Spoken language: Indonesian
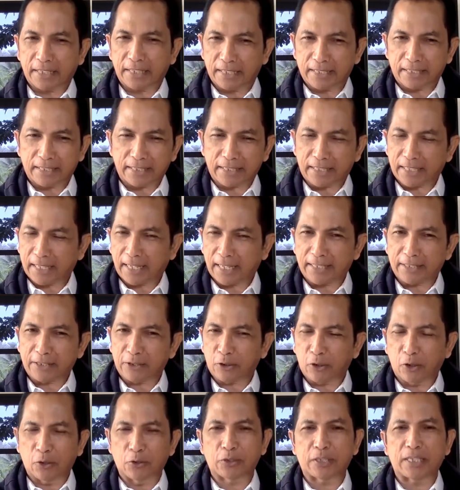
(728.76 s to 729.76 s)
Ya,
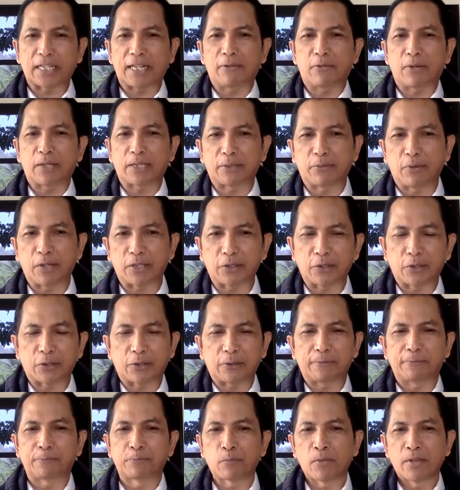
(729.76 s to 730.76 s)
case close lah pada waktu
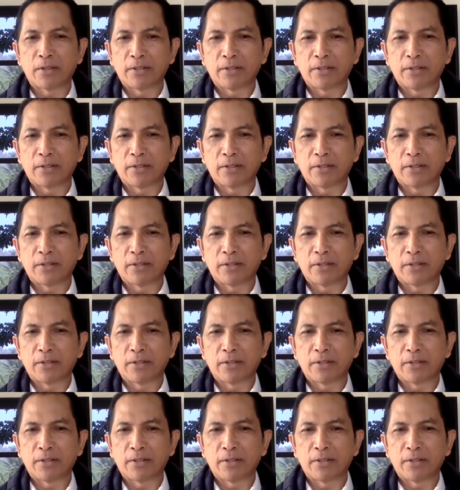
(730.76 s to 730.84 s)
itu.